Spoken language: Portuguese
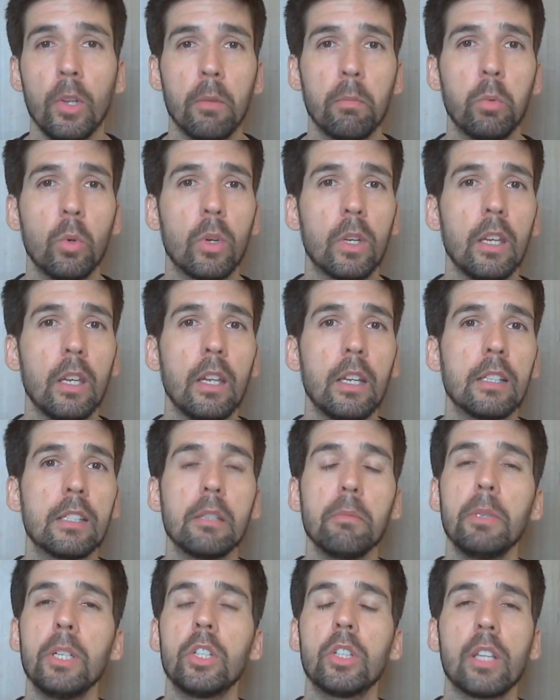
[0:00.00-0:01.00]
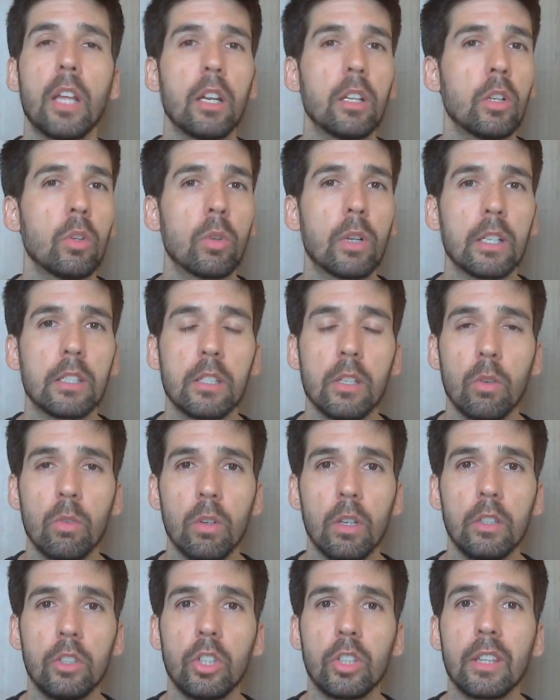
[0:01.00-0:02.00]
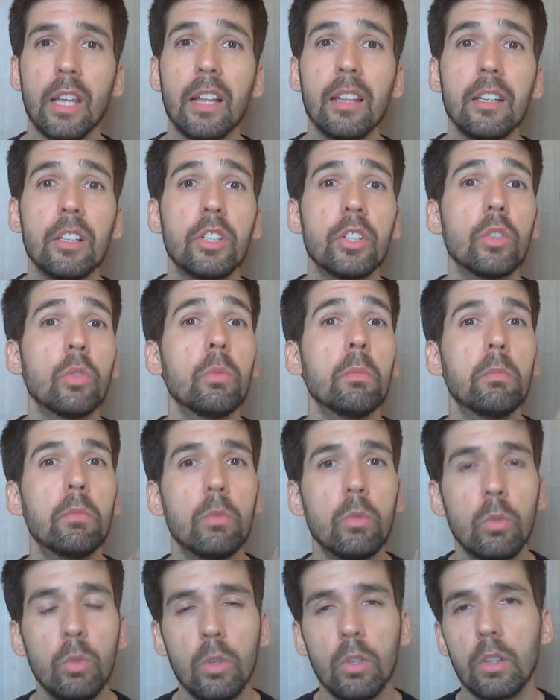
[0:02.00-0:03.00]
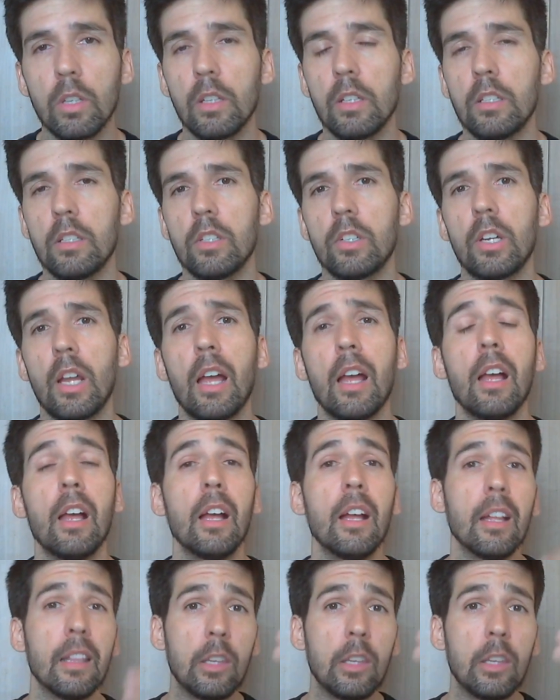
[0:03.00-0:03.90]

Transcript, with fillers: Porque esse Ministério da Educação está deixando muito a desejar.